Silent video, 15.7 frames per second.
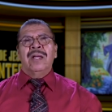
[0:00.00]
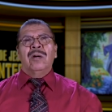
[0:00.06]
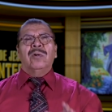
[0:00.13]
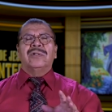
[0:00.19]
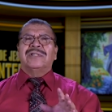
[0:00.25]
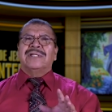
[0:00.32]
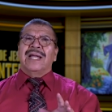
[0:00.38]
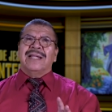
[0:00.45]

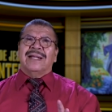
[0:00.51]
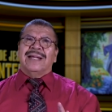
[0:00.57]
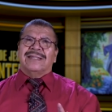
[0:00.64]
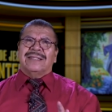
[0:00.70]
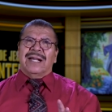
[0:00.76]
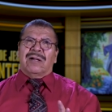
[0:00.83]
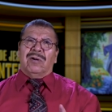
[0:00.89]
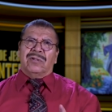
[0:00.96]
usted que
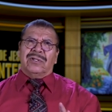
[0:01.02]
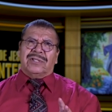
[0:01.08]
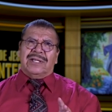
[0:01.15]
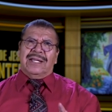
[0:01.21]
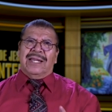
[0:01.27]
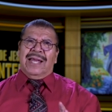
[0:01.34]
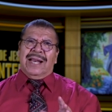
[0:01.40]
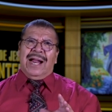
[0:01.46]
se
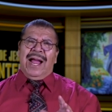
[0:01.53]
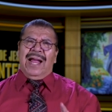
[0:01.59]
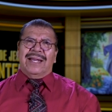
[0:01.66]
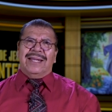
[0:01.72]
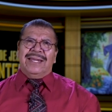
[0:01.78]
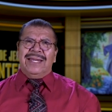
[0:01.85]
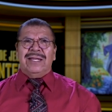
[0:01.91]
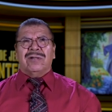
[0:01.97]

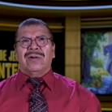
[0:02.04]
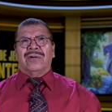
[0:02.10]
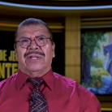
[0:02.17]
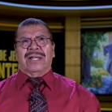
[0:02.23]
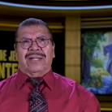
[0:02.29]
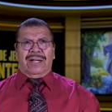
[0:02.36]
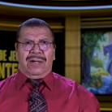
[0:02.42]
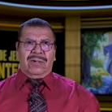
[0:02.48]
considera hijo
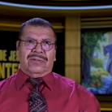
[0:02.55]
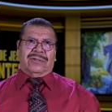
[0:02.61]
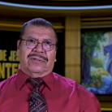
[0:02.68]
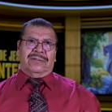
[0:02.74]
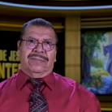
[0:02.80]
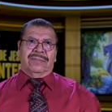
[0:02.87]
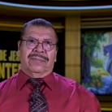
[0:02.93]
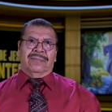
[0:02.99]
de Dios,